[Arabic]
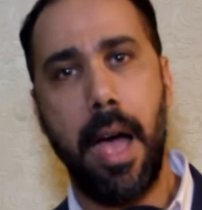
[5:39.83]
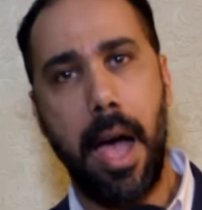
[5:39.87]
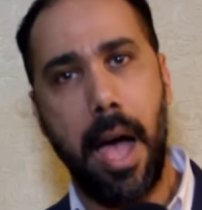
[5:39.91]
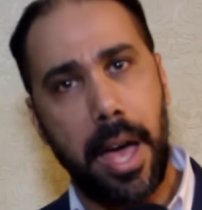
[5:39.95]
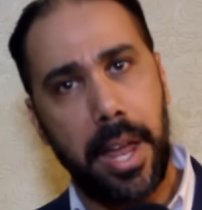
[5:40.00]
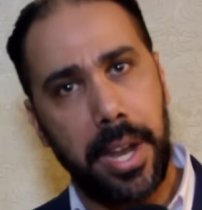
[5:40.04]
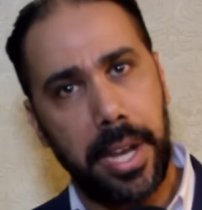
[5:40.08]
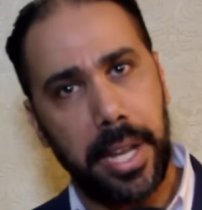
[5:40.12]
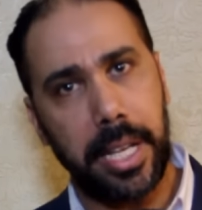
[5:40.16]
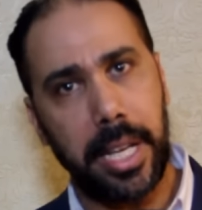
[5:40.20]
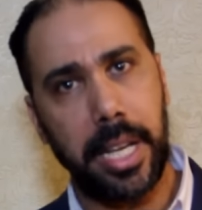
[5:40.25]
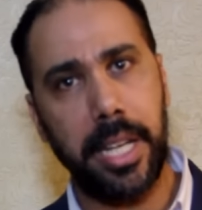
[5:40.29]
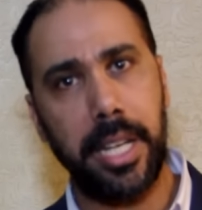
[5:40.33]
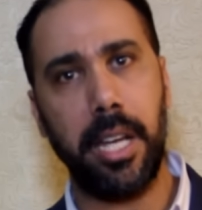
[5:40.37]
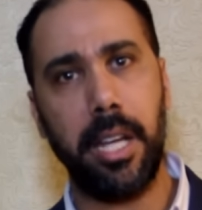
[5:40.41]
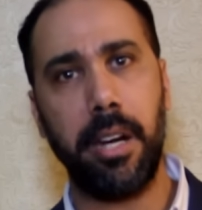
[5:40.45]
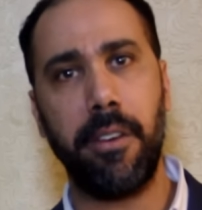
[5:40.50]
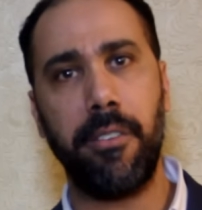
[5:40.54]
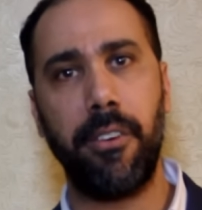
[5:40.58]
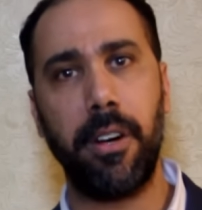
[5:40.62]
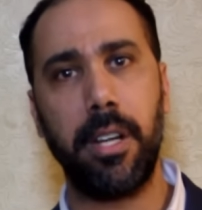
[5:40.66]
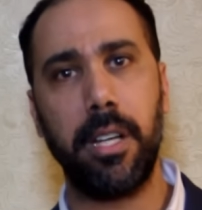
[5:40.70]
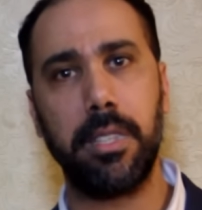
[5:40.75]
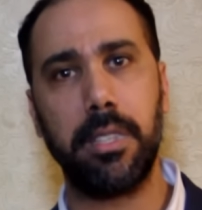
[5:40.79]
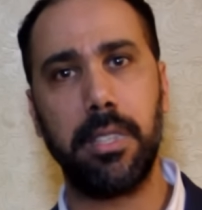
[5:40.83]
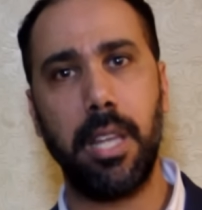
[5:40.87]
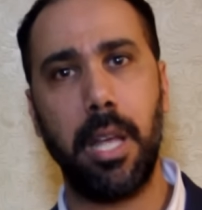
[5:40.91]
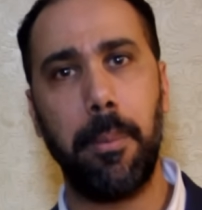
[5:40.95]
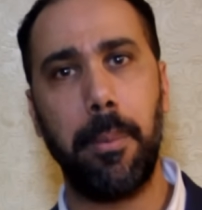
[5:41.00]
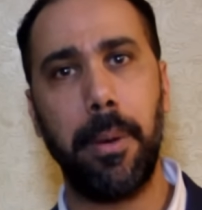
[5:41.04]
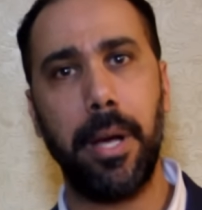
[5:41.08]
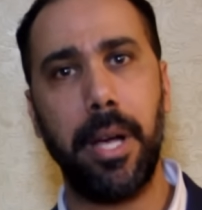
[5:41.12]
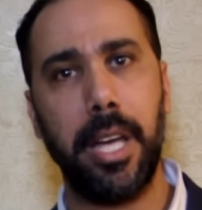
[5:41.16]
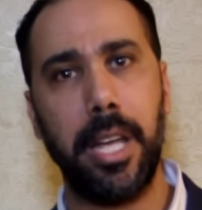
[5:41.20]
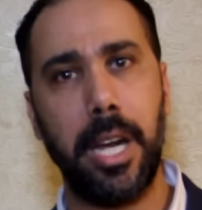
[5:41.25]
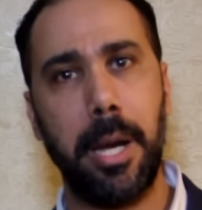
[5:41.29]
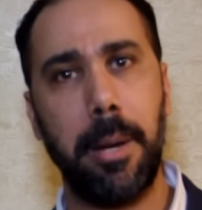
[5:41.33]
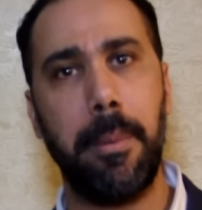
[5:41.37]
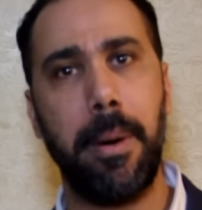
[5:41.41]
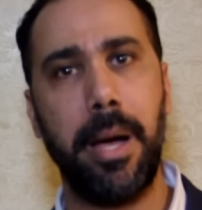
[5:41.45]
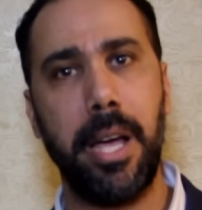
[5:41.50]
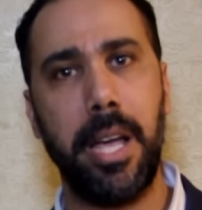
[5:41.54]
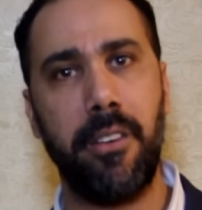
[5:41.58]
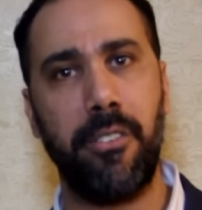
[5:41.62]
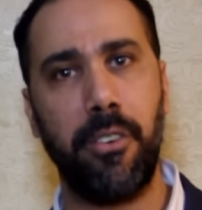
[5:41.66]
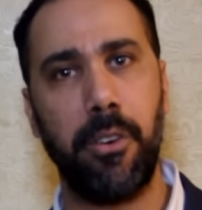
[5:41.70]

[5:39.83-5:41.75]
أنا كنعرف الخطابي قرا معايا